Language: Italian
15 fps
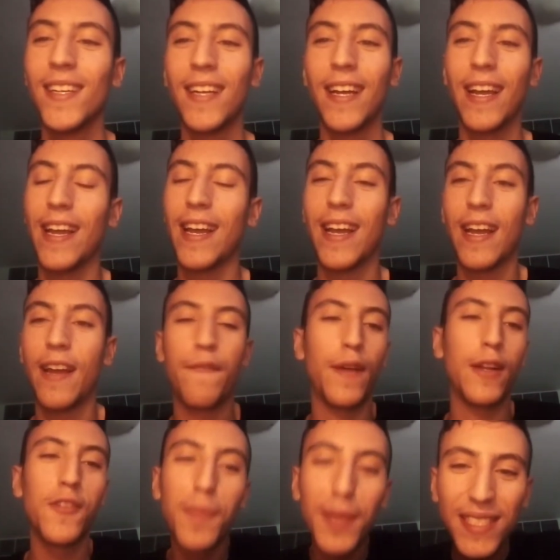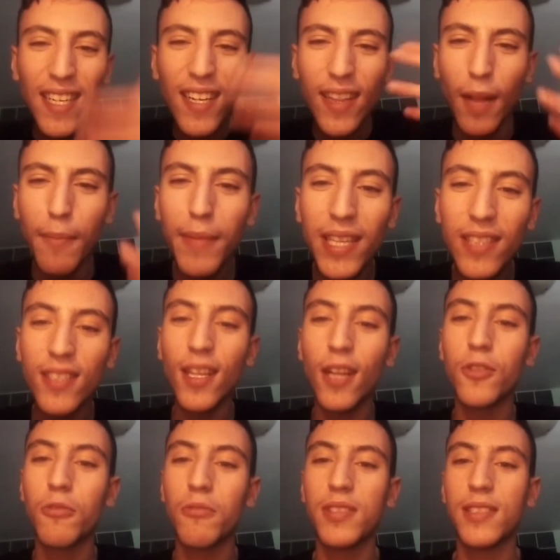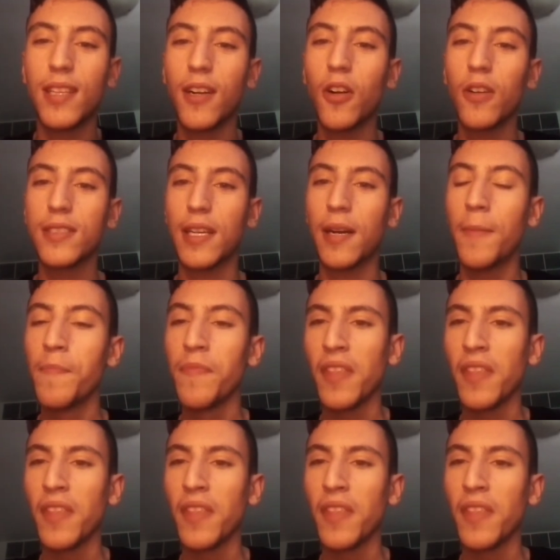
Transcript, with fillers: E, e fanno pensare talmente tanto questa cosa